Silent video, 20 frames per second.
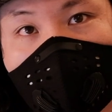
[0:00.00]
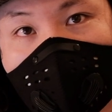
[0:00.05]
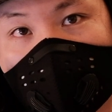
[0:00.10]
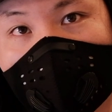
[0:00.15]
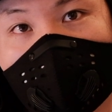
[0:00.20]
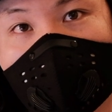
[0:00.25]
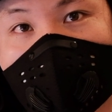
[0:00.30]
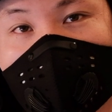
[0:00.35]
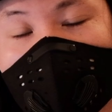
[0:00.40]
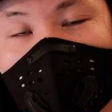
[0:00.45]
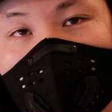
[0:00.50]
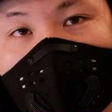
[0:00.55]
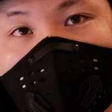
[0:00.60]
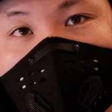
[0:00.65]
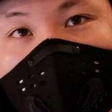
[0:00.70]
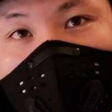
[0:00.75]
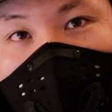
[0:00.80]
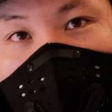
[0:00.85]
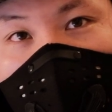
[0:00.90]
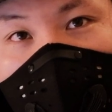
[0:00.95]
こんにちは
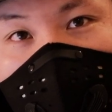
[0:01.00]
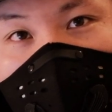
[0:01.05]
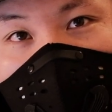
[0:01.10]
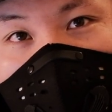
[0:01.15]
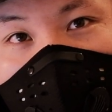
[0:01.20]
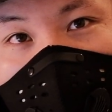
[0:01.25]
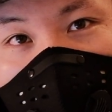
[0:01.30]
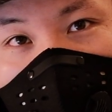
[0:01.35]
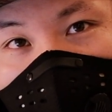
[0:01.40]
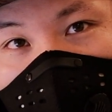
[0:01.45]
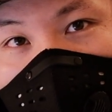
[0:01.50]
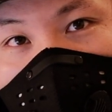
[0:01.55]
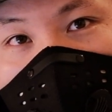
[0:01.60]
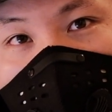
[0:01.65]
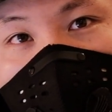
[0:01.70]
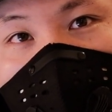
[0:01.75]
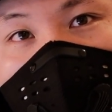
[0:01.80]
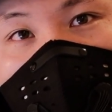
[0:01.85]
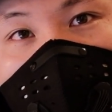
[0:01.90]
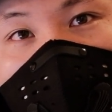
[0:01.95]
森です今日
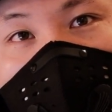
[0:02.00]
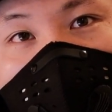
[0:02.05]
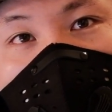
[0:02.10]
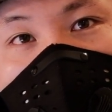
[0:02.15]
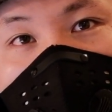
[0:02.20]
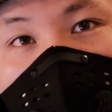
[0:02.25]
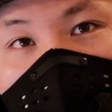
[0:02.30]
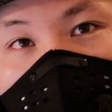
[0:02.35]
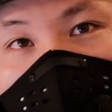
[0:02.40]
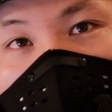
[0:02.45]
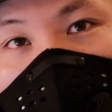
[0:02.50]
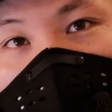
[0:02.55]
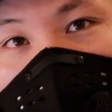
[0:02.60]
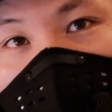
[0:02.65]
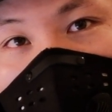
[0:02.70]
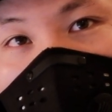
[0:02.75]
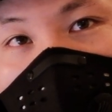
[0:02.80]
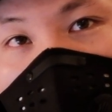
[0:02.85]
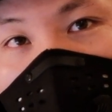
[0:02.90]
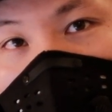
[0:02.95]
も商品
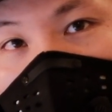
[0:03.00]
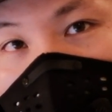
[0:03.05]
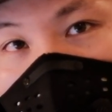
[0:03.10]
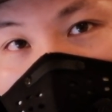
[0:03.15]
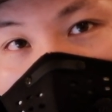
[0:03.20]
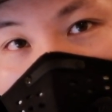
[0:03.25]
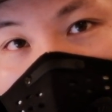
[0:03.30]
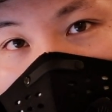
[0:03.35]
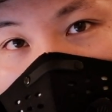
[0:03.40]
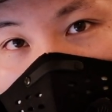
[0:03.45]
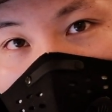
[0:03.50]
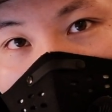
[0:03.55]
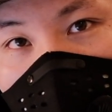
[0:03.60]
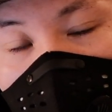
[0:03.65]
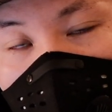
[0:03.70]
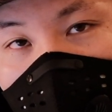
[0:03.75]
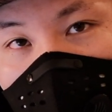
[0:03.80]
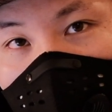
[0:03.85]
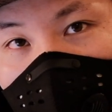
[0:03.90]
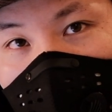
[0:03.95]
紹介の方してい
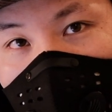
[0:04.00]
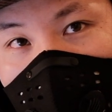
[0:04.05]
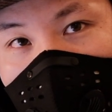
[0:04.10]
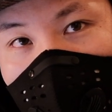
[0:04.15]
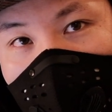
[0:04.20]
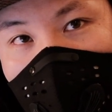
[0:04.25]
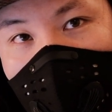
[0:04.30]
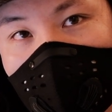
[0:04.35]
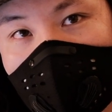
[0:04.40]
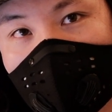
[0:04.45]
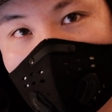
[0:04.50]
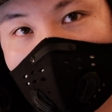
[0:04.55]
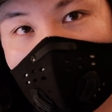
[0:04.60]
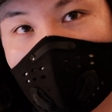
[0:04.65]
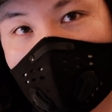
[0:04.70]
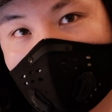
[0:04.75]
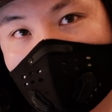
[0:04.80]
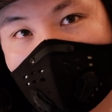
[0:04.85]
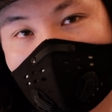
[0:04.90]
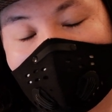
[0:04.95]
きますさっき動
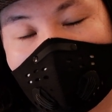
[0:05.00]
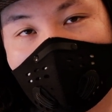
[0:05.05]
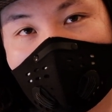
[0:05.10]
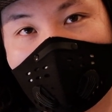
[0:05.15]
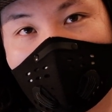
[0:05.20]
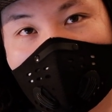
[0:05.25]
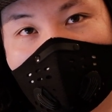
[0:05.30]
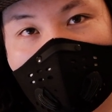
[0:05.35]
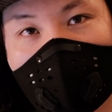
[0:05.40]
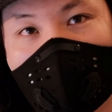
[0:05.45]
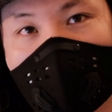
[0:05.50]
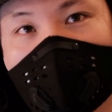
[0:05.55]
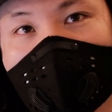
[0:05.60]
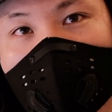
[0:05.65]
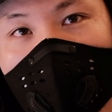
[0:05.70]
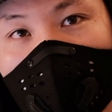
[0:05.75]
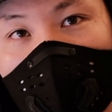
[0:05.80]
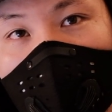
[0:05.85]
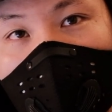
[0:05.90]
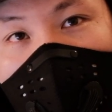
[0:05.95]
画の続きです
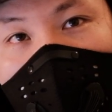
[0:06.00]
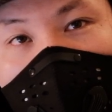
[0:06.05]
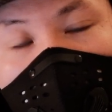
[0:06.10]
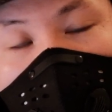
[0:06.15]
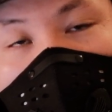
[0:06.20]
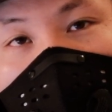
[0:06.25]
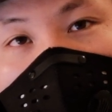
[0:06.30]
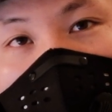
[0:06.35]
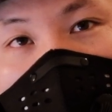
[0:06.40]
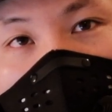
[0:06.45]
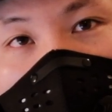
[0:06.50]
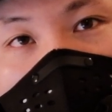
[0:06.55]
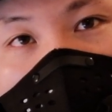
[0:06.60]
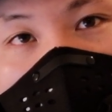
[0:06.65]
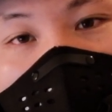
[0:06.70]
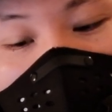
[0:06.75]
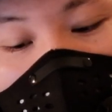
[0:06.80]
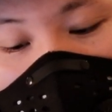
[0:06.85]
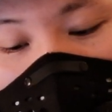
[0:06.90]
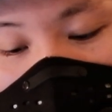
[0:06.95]
えっ、ー、と
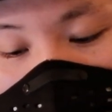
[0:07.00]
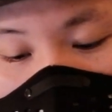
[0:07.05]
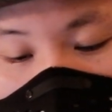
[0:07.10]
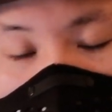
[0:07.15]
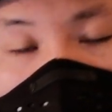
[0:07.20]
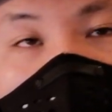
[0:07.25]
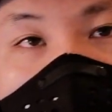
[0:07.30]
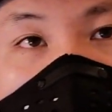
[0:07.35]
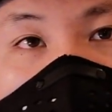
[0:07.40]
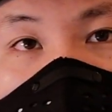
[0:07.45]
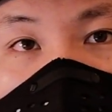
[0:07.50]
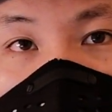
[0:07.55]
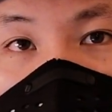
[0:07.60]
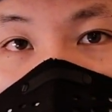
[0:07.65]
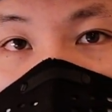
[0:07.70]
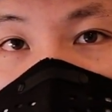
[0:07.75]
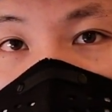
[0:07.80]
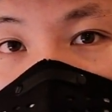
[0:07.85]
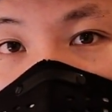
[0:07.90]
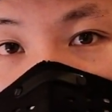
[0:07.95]
ライトの
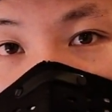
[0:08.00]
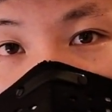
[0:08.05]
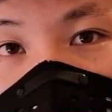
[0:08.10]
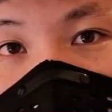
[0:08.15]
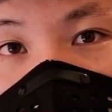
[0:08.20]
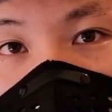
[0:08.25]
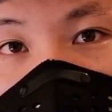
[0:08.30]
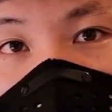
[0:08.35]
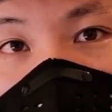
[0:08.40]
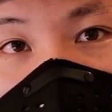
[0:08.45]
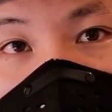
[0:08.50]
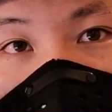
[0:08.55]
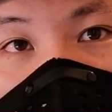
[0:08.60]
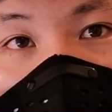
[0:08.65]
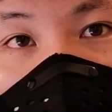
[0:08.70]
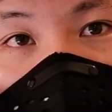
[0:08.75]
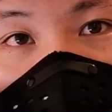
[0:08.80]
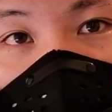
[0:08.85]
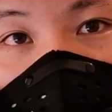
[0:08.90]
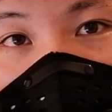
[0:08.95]
これですね
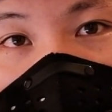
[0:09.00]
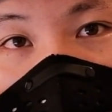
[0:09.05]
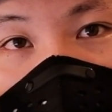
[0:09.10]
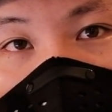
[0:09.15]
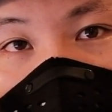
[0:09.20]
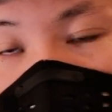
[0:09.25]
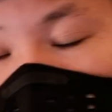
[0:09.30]
このラ